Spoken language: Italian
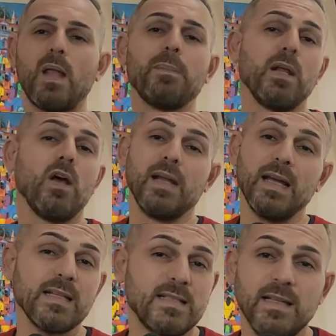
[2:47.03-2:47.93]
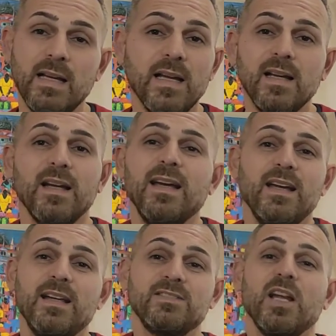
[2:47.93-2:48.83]
però ragazzi,
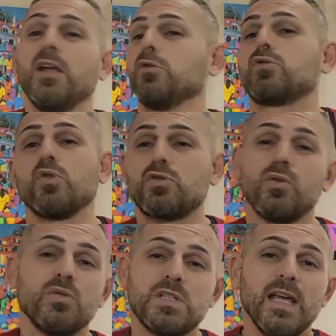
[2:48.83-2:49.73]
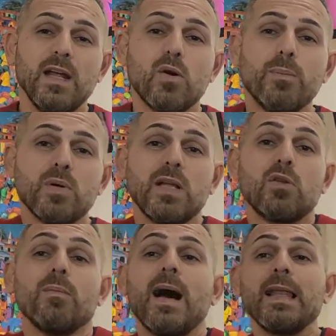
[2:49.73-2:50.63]
eh, cioè, l'anno scorso non si era
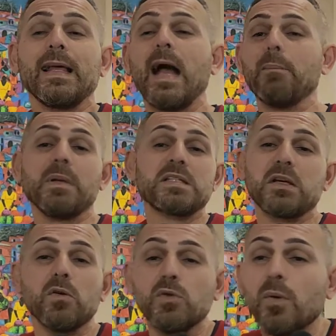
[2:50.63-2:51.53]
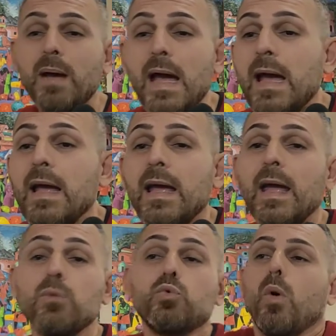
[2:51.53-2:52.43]
comportato male Gabbia, secondo me
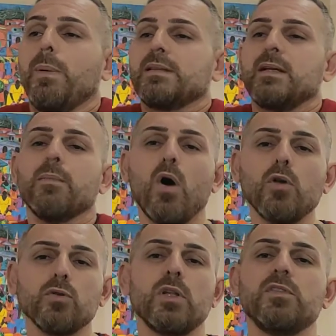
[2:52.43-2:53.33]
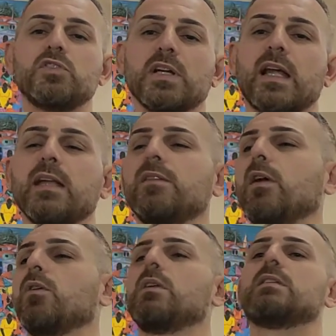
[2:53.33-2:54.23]
è un tuo patrimonio, devi cercare di
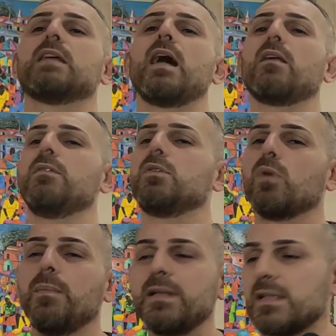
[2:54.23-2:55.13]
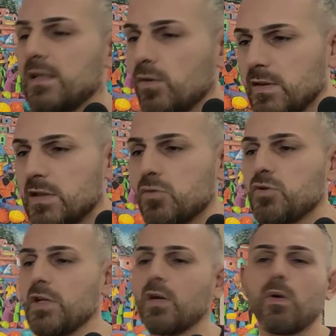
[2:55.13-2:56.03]
valorizzare, eventualmente se dovesse
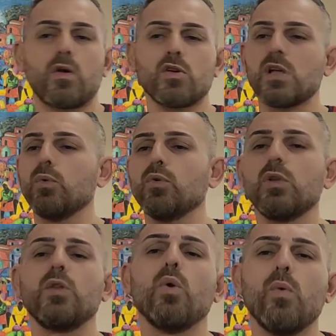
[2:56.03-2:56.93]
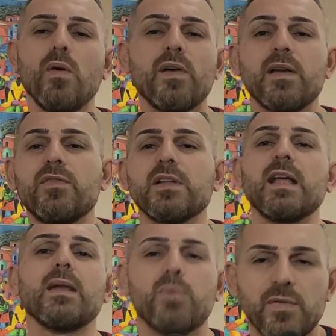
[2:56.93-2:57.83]
succedere qualcosa a uno dei due vuoi far
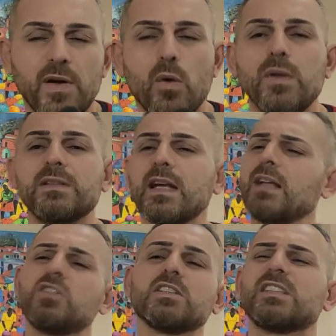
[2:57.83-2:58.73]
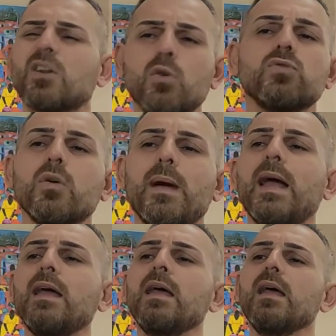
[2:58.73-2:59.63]
rifiattare, puoi farlo entrare, cioè, secondo
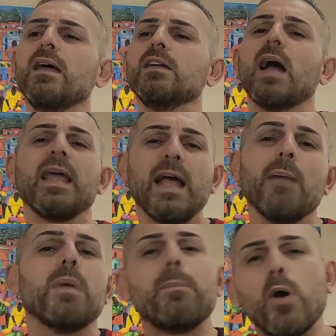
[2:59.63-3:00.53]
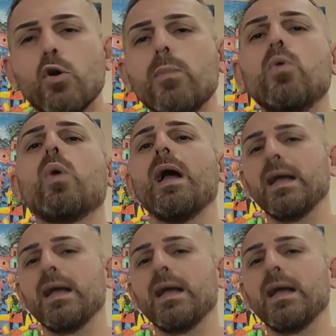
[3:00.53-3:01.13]
me eh, hai Gabbia e poi comunque hai